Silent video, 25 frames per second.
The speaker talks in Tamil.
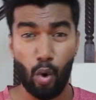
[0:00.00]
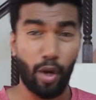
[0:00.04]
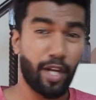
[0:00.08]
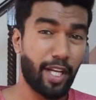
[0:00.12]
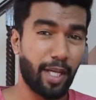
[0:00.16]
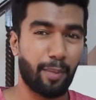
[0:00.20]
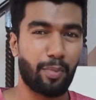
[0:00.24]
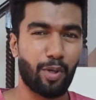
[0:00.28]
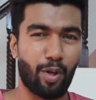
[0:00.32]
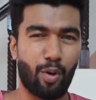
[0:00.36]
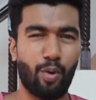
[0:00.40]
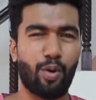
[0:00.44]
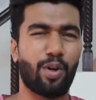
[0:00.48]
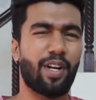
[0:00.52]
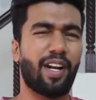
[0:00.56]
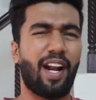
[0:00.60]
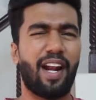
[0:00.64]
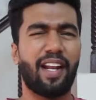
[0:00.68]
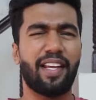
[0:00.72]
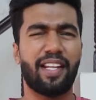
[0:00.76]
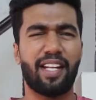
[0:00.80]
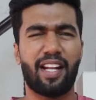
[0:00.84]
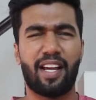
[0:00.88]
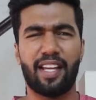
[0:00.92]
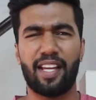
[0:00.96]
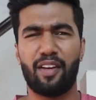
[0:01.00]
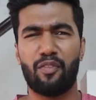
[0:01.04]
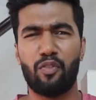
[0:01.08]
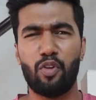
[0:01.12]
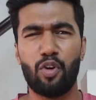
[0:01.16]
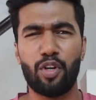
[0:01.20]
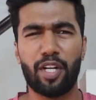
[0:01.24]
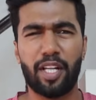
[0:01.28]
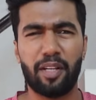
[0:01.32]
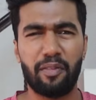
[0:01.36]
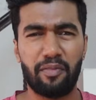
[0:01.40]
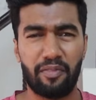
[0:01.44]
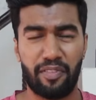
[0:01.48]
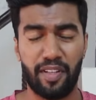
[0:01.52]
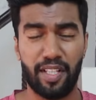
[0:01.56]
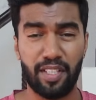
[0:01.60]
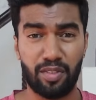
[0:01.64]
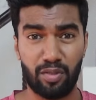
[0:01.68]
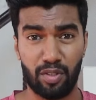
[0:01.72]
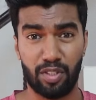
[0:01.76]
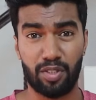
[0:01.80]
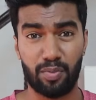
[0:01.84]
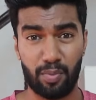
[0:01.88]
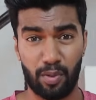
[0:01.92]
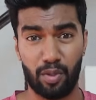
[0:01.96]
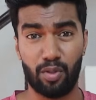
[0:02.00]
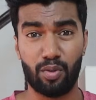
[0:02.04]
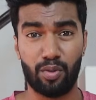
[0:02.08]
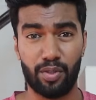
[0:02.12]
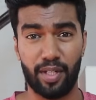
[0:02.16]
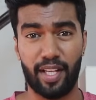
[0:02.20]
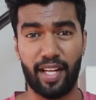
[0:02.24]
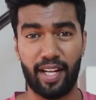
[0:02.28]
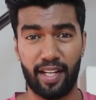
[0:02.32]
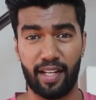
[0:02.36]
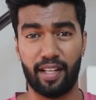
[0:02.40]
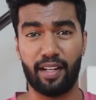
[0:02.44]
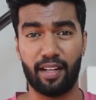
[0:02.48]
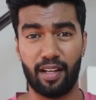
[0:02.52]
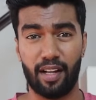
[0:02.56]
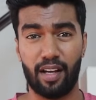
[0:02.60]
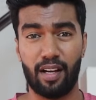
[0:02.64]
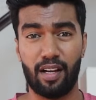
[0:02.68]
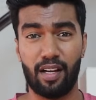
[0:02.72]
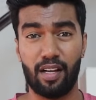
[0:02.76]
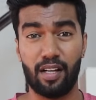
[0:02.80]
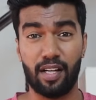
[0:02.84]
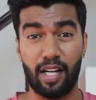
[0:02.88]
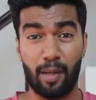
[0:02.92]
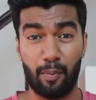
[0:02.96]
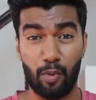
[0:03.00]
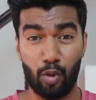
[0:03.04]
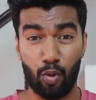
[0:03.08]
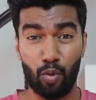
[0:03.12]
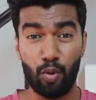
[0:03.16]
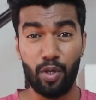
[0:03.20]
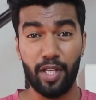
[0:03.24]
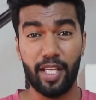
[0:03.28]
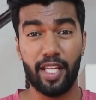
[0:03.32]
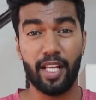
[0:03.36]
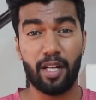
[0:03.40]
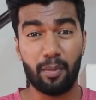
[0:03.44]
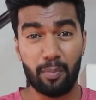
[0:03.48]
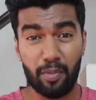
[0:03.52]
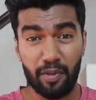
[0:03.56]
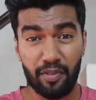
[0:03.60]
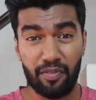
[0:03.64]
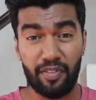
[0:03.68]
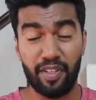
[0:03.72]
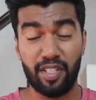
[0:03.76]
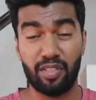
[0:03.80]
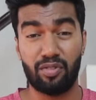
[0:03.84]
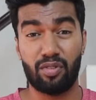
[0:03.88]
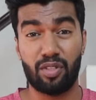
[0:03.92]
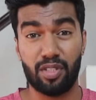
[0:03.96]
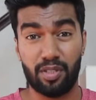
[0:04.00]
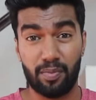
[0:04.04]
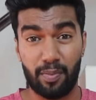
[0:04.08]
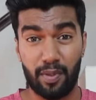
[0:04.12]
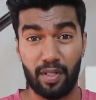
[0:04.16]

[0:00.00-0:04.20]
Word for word: ஓகே ப்ரோ ஒரு நாளைக்கு நான் எவ்வளோ டைம் ஃபேஸ் வாஷ் பண்ணணும்னு கேட்டிங்கன்னா நம்ம குளிக்கிறப்ப ஃபேஸ் வாஷ்